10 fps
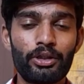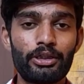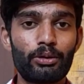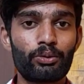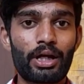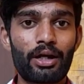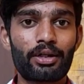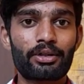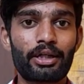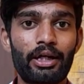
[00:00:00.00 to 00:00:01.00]
ये लोग क्या
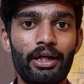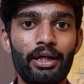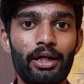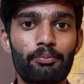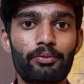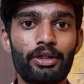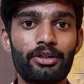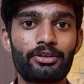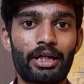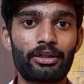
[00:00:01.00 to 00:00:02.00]
करते हैं अपने
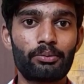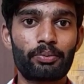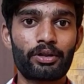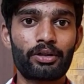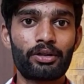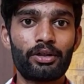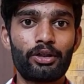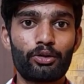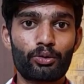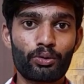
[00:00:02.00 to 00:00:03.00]
चैनल पर
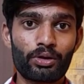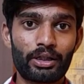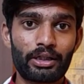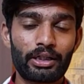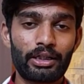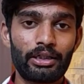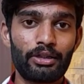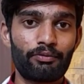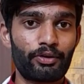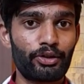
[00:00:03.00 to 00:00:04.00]
ग्रो करने के
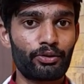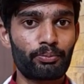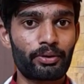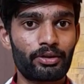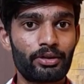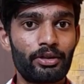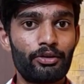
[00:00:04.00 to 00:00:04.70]
लिए वीडियो पर